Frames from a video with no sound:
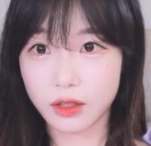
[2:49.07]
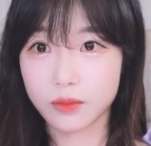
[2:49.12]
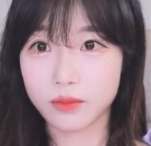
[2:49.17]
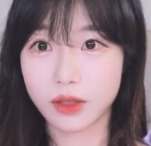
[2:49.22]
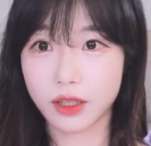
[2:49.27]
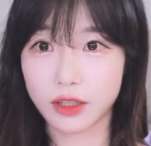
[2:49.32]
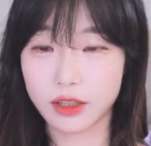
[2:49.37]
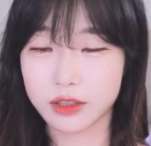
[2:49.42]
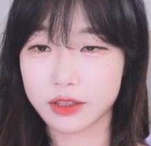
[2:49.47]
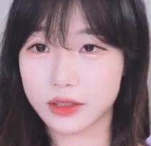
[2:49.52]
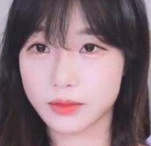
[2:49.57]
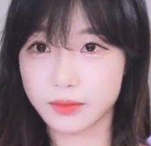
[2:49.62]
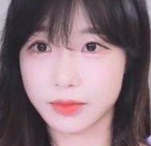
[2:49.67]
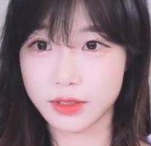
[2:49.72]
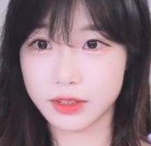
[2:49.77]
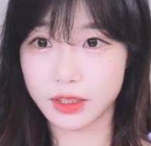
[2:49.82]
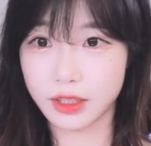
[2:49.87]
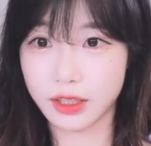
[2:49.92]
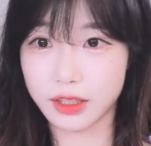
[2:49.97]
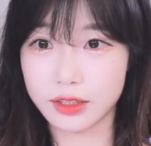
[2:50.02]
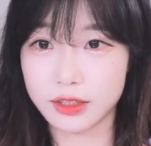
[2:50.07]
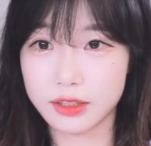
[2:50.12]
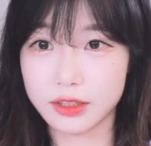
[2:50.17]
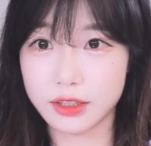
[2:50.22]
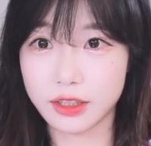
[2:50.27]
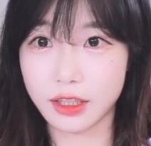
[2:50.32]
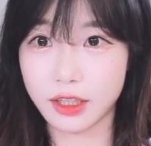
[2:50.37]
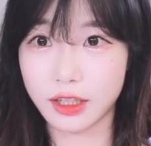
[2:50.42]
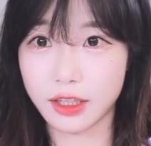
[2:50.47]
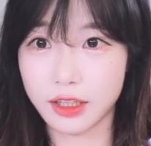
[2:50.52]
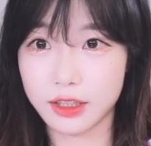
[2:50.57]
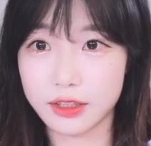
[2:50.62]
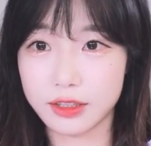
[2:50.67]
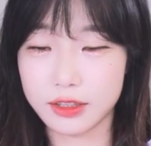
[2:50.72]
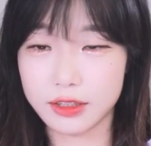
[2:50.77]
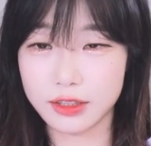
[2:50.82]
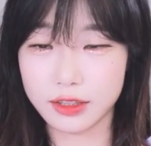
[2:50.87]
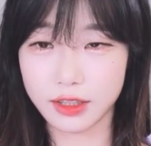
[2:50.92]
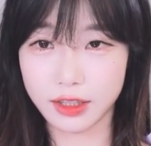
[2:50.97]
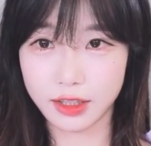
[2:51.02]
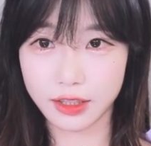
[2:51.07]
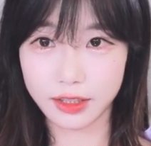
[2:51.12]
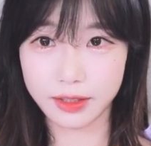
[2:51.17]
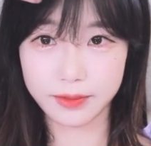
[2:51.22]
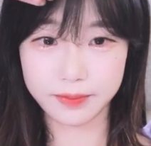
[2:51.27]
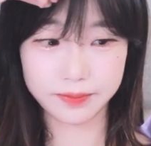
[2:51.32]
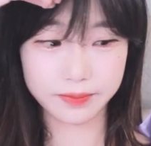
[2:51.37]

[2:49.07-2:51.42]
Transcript: 반갑습니다. 트하 트하.